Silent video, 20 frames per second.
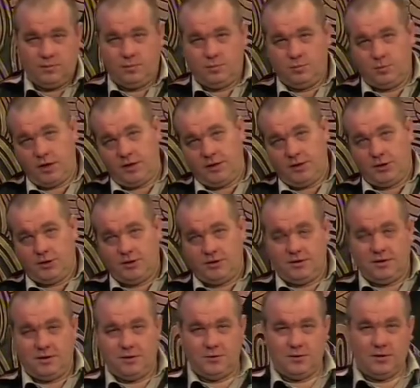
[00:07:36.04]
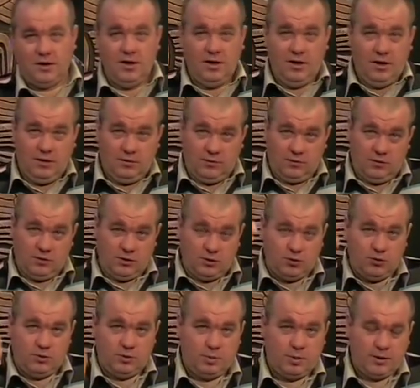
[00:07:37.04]
Майя Асанова
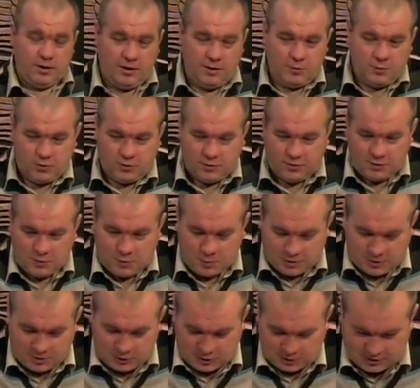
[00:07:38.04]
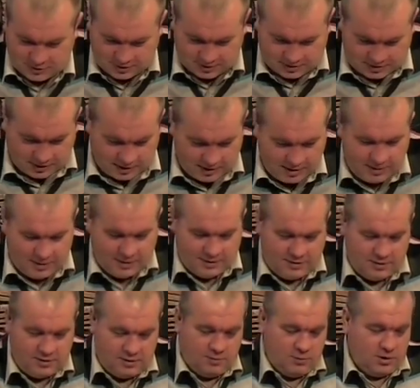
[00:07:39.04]
наизусть поэму свою почти знает.
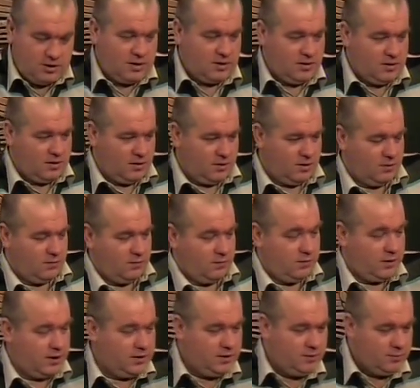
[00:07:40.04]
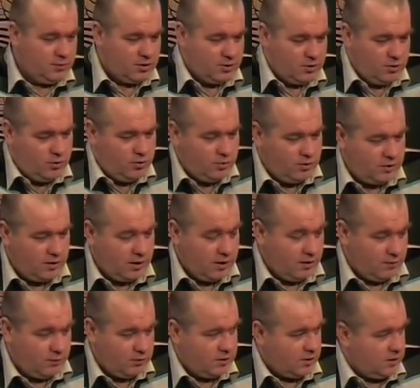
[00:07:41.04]
Замечательно. Владимир Ток.
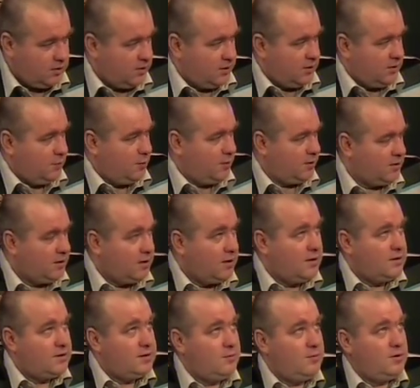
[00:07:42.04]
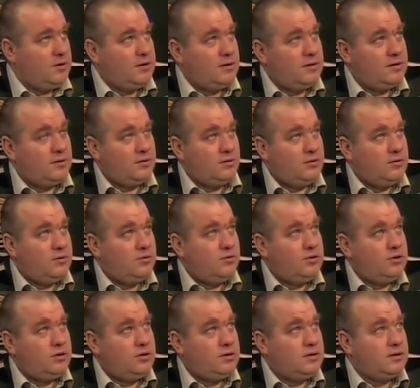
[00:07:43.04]
Вот, э, ребят, заметили,
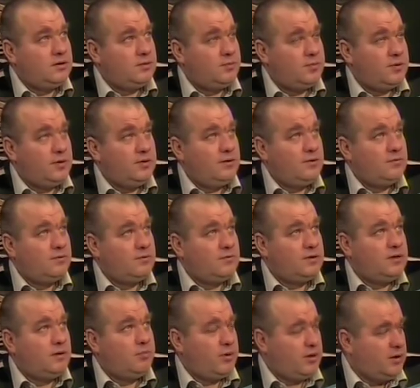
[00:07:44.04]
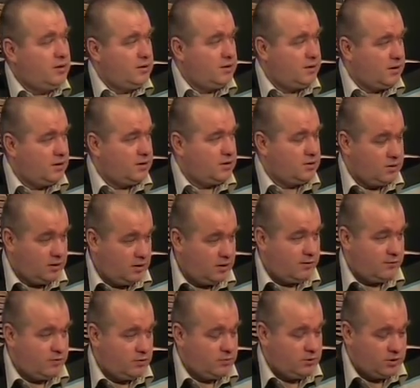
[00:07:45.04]
лучшие, понимаете, вот все поэты, конечно,
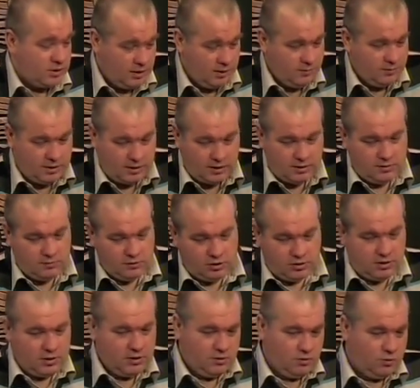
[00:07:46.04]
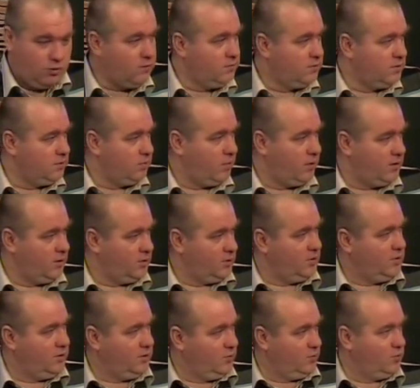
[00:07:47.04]
я в том числе, мы хотим читать новые, исполнять
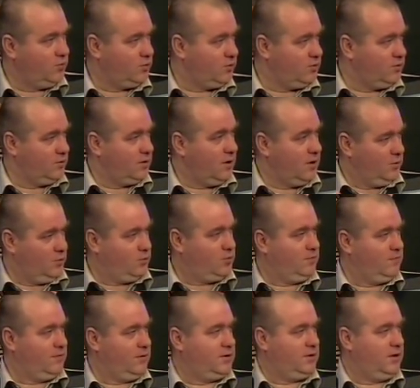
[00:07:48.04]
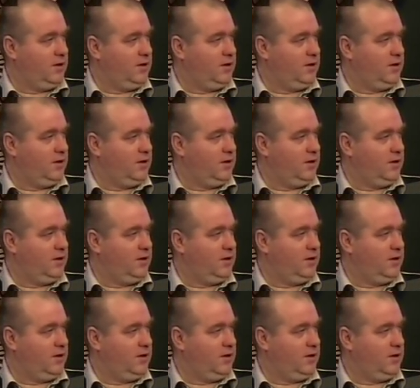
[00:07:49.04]
стихи, то, что, то, что у нас